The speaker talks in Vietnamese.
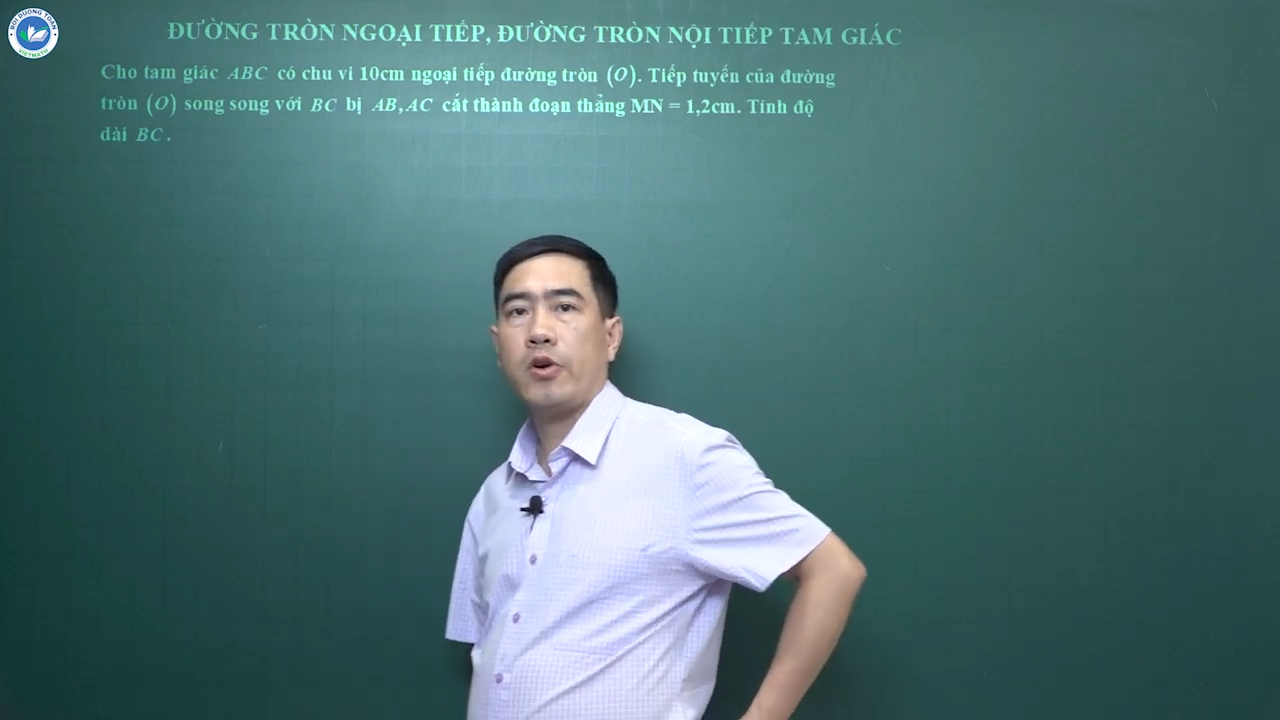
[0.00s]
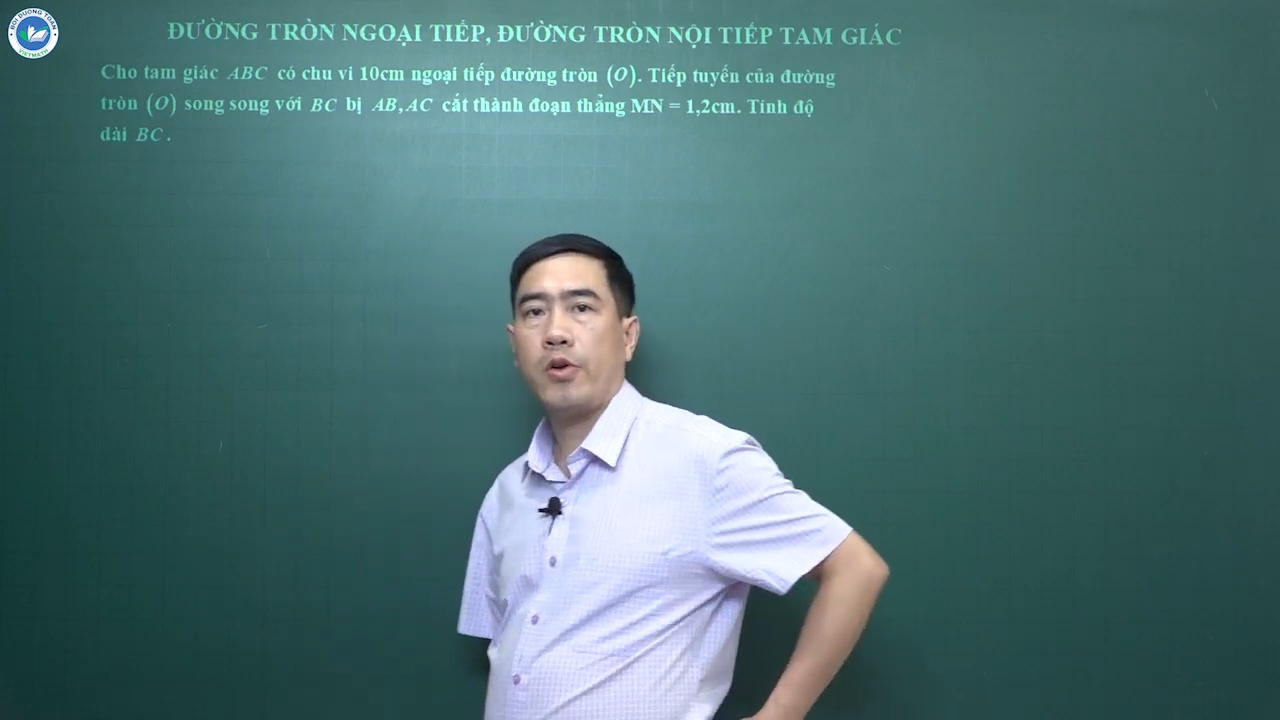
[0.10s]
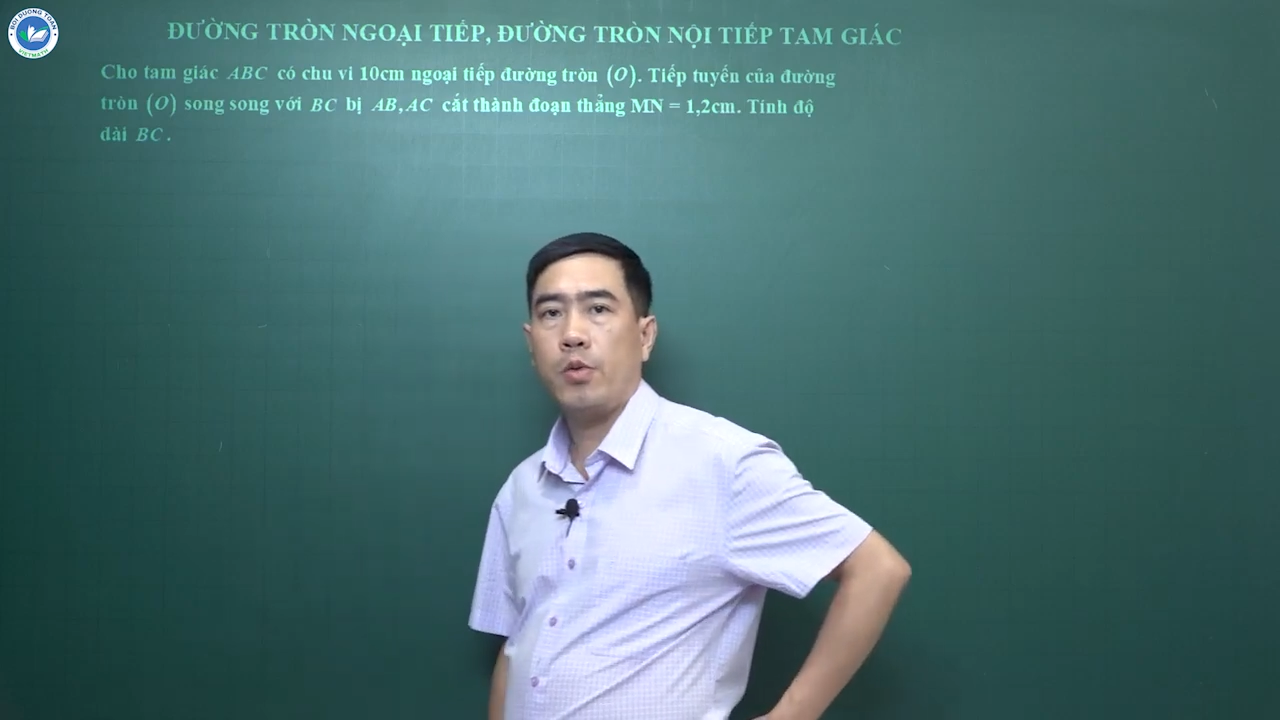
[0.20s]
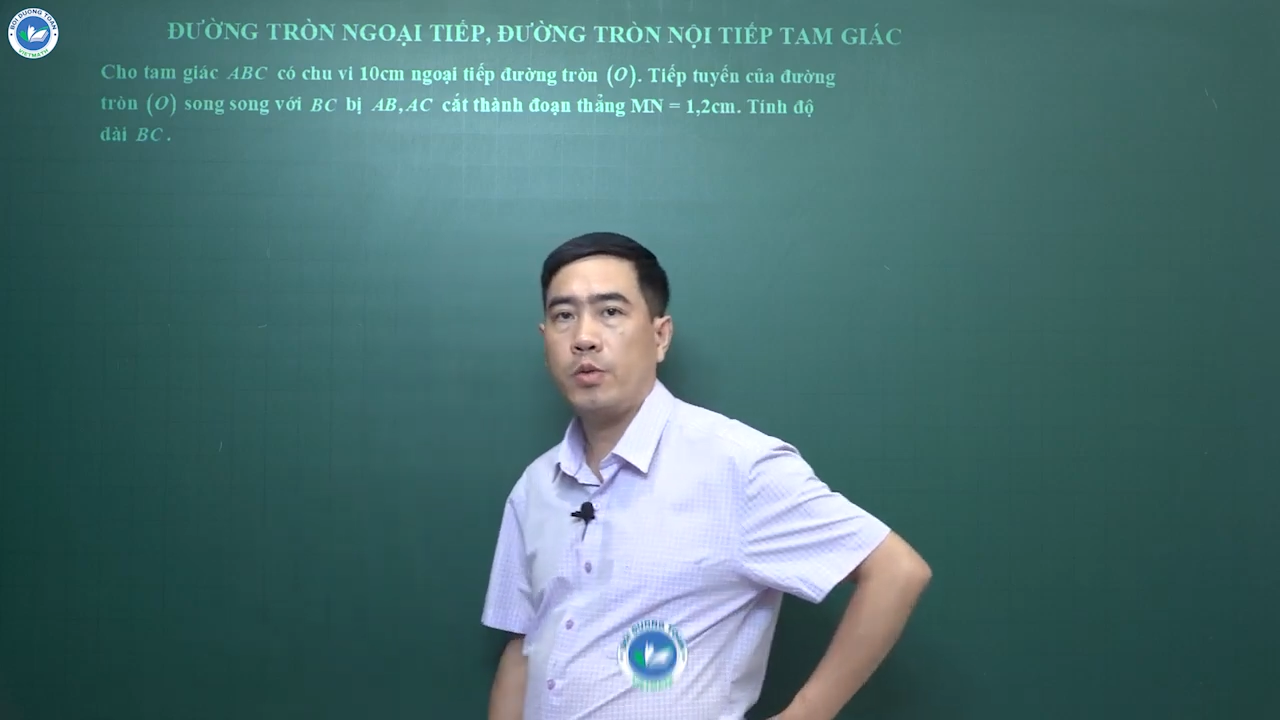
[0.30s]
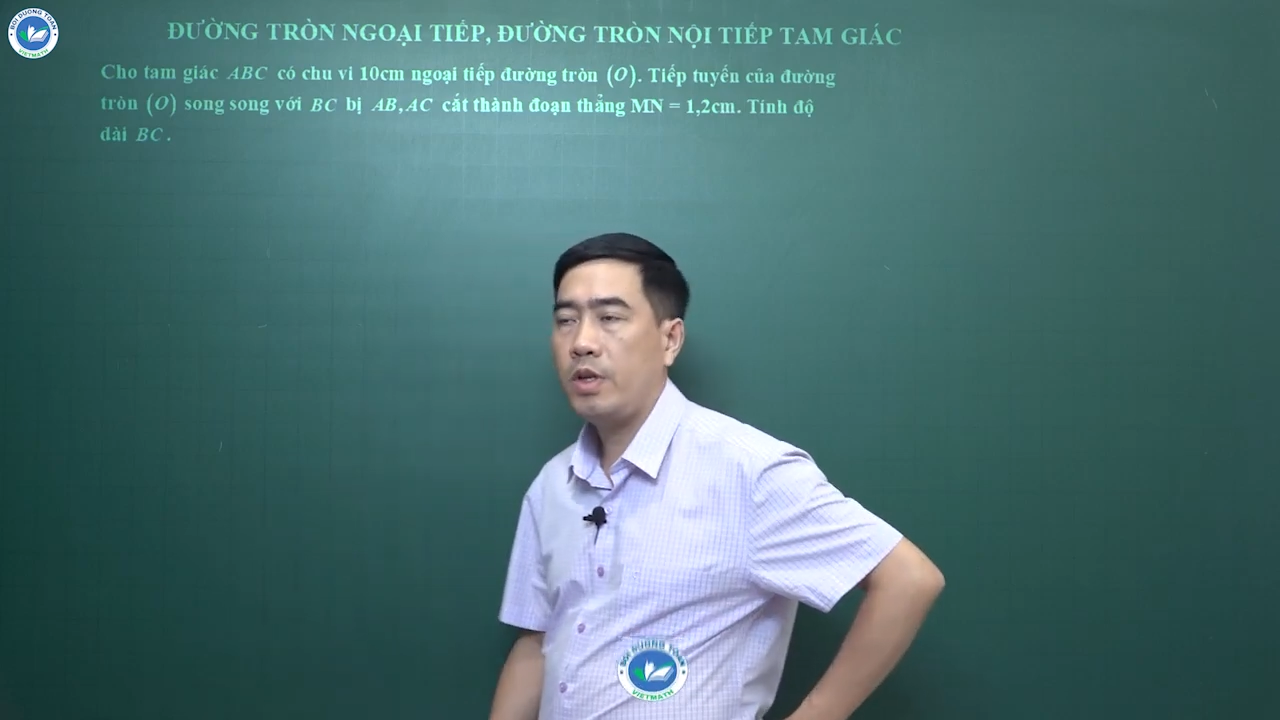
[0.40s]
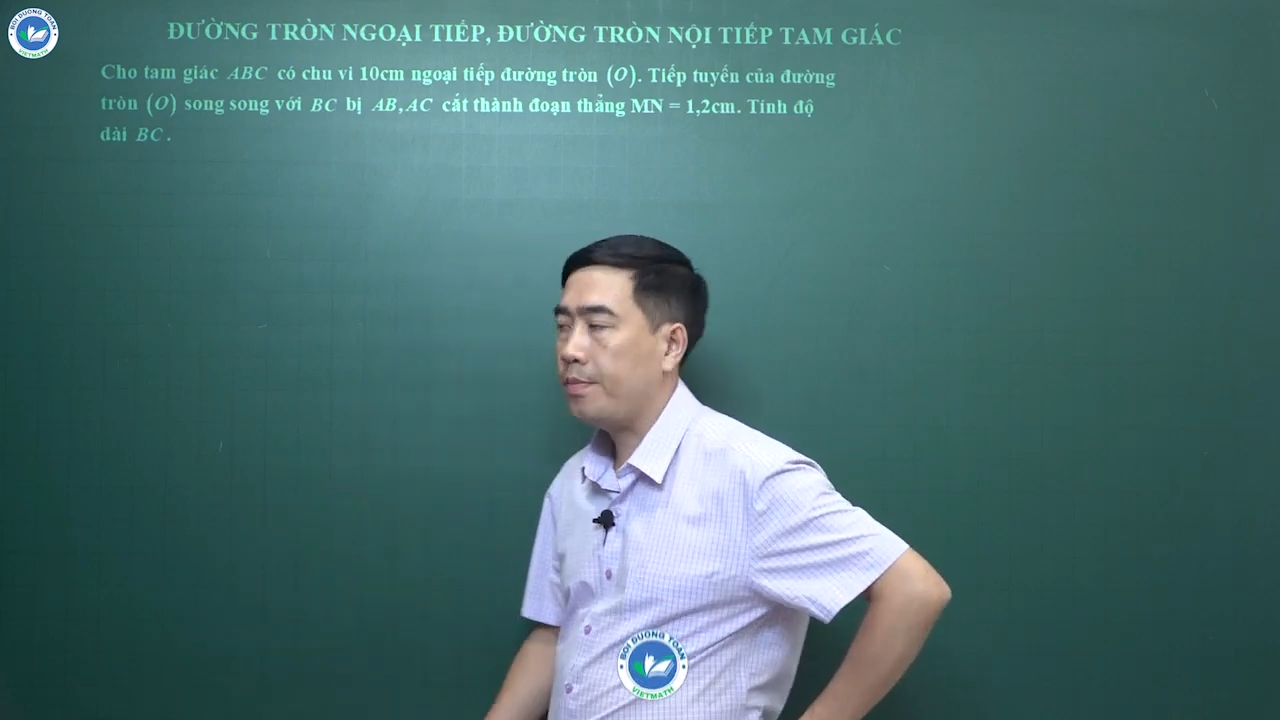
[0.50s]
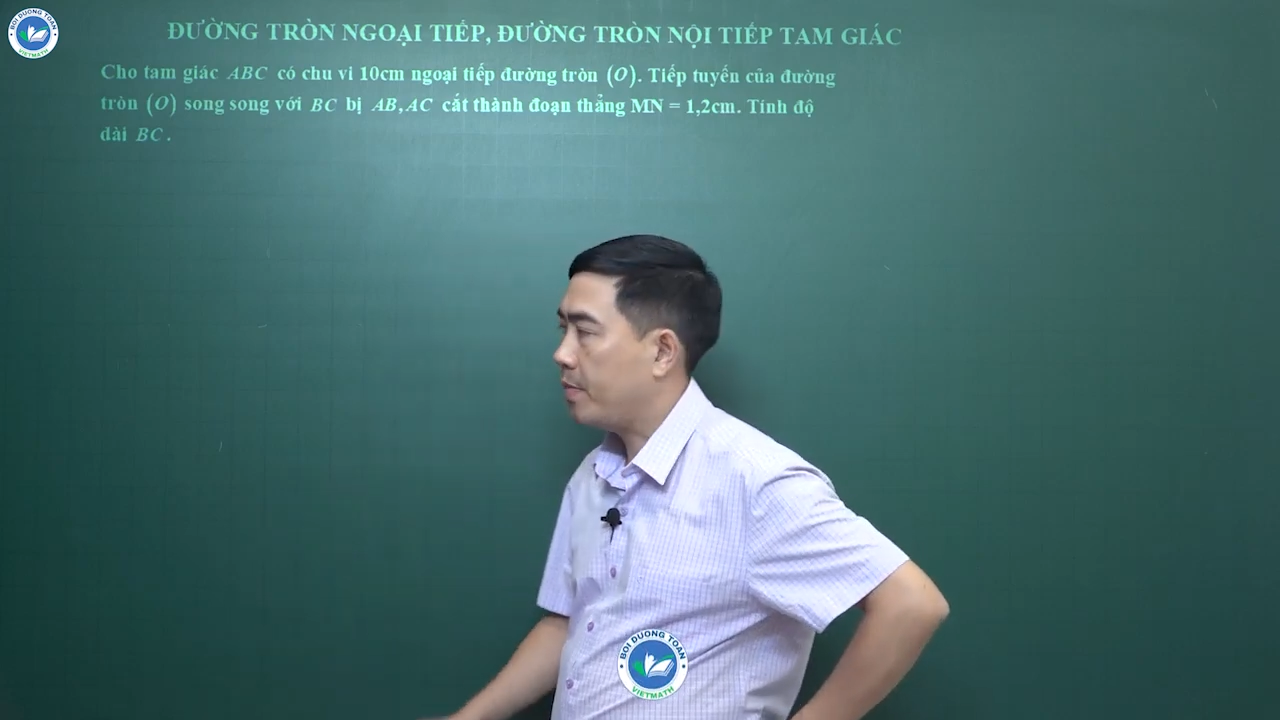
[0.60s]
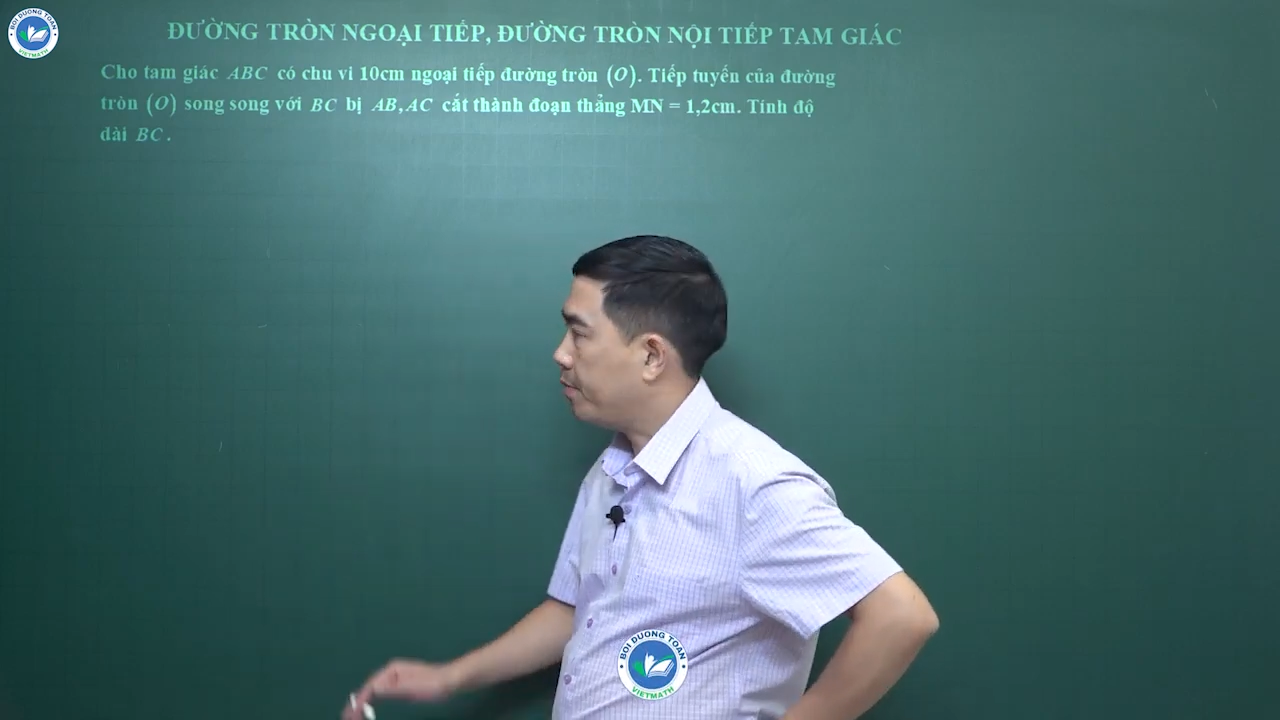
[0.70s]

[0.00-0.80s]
tròn nội tiếp